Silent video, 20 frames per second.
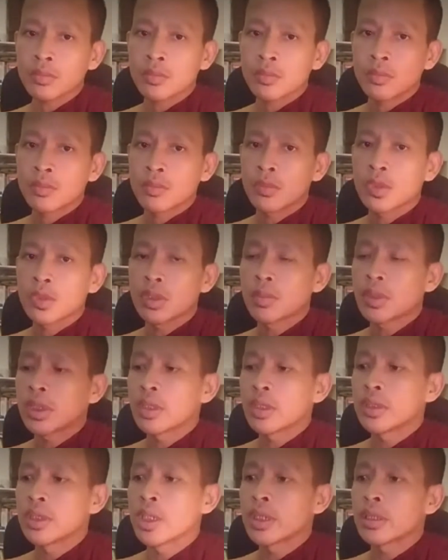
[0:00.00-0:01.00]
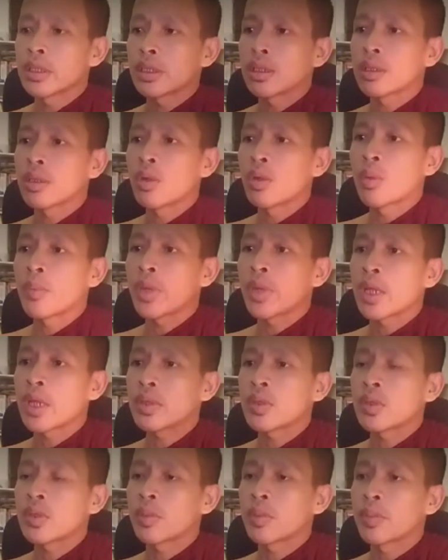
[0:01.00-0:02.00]
nhưng mình tình dậy rừng lộp hẹn
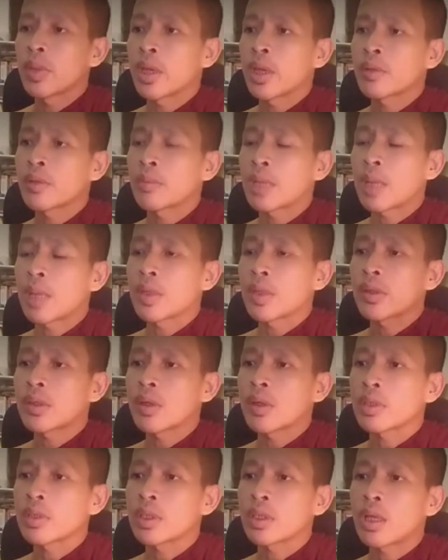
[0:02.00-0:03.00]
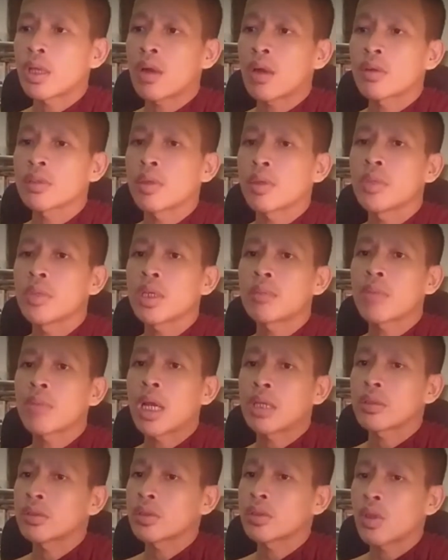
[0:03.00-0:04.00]
cho chồng vẽ xong rạp nợ sọc thế ao thầm miền ban
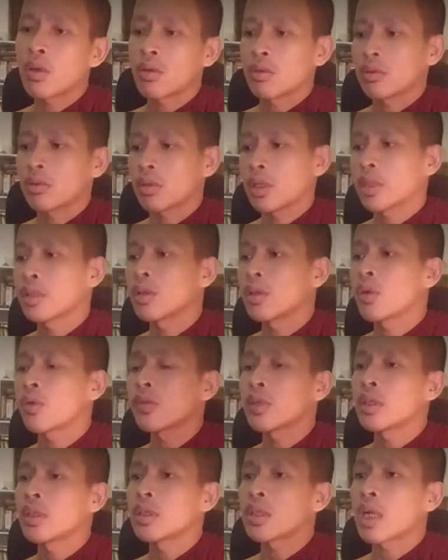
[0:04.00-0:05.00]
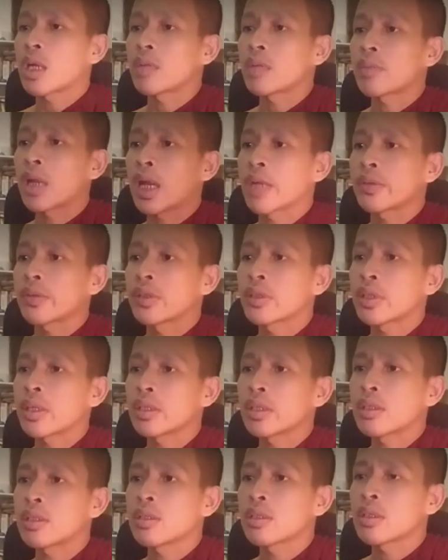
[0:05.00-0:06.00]
thì cho này đọc xì cảm hà sẽ
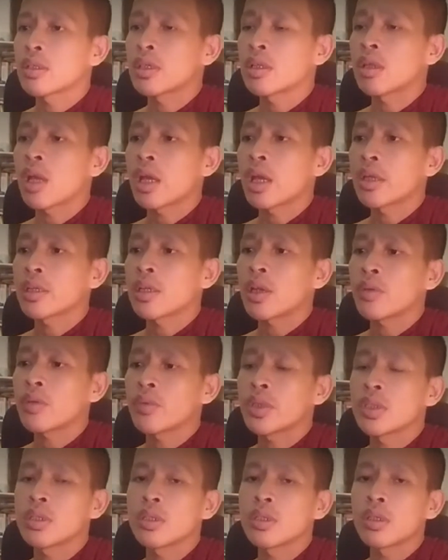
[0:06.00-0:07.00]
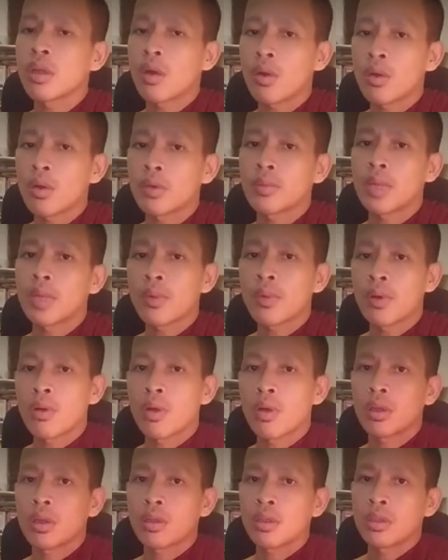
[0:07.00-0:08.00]
thay lực kê lửa anh ở đó vì chứ rừng lo rạp hò
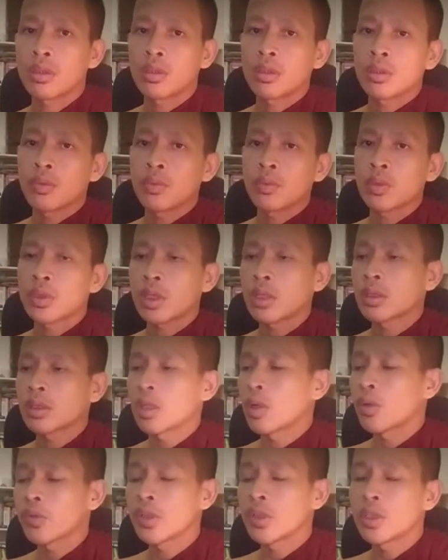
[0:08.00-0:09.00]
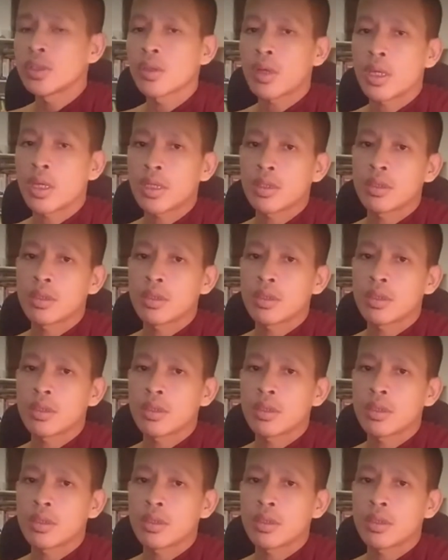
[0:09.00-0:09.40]
của trâu thật đọc xì trong anh